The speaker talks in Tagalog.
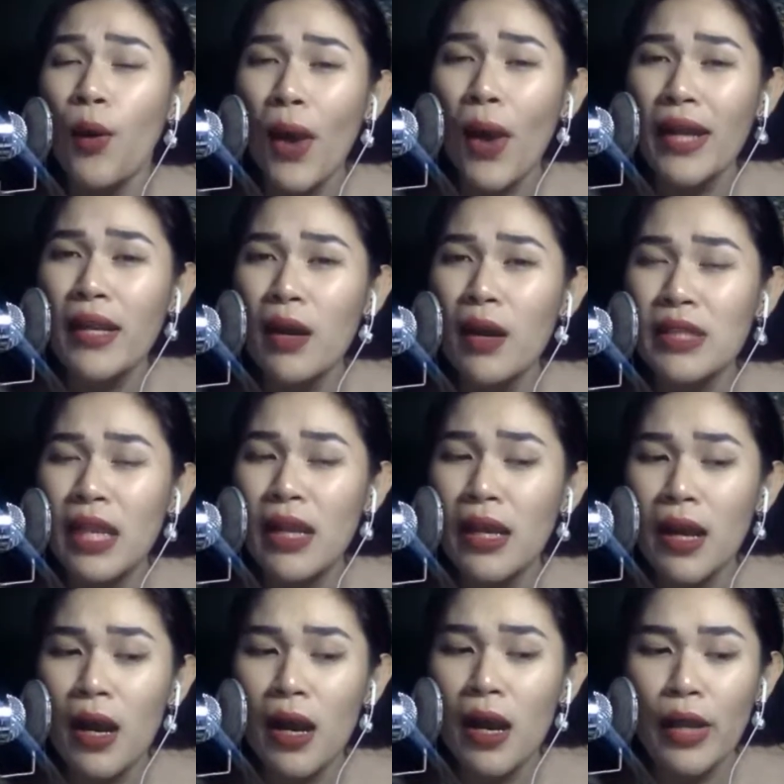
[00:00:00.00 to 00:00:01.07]
gawa ng
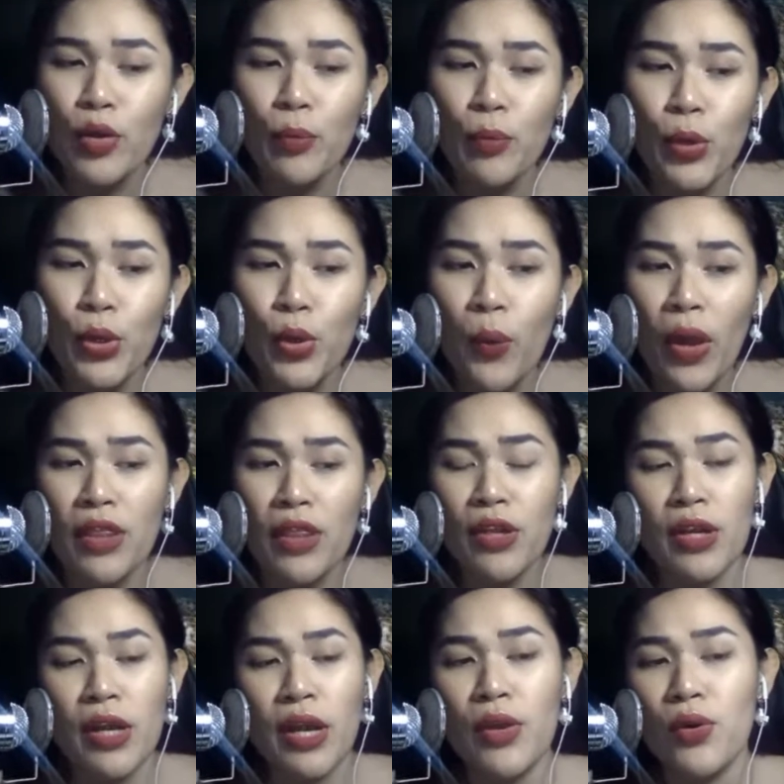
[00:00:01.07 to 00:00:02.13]
talagang ano po yung
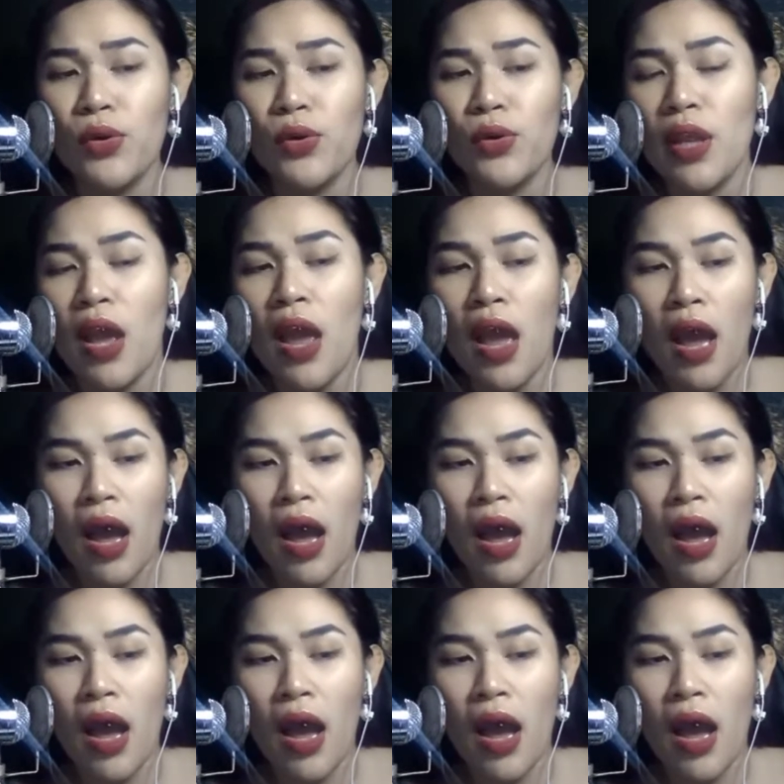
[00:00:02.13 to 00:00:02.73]
weather ngayon.